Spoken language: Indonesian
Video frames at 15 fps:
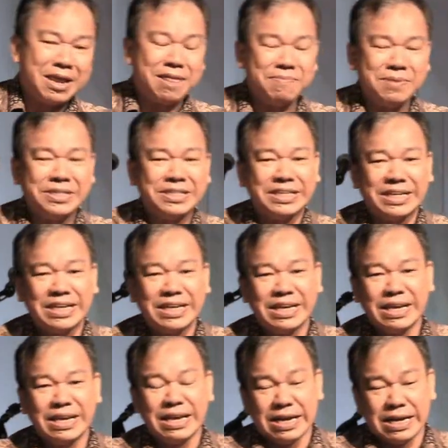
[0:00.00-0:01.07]
misi.
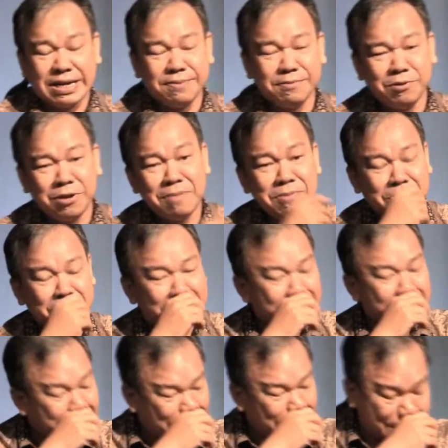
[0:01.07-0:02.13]
Kebetulan minggu
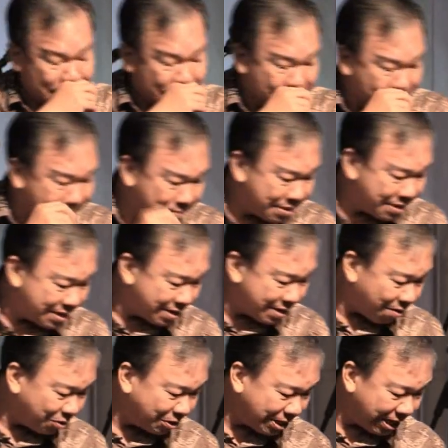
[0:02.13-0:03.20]
lalu saya
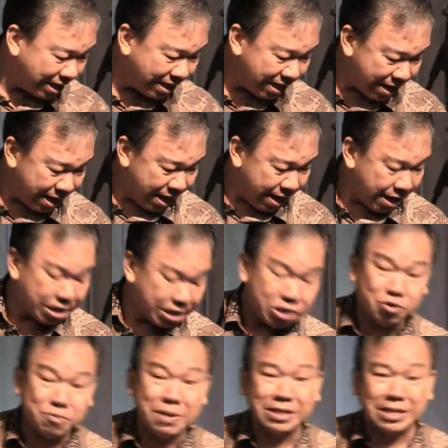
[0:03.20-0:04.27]
mengkonseling ada satu
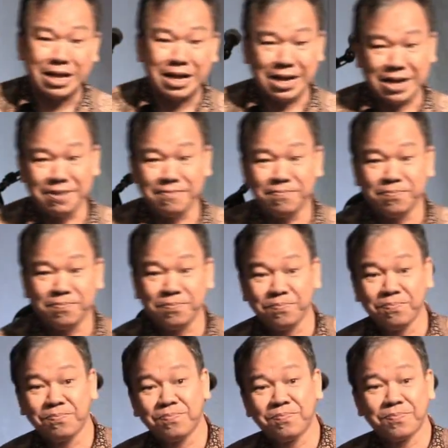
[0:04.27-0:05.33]
rumah tangga.
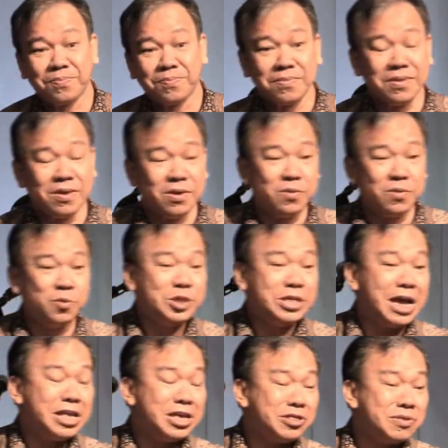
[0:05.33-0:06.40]

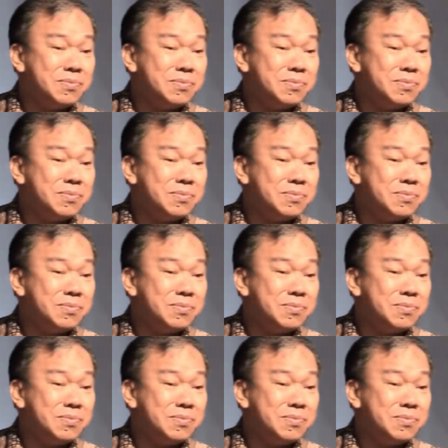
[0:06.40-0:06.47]
Usianya tuh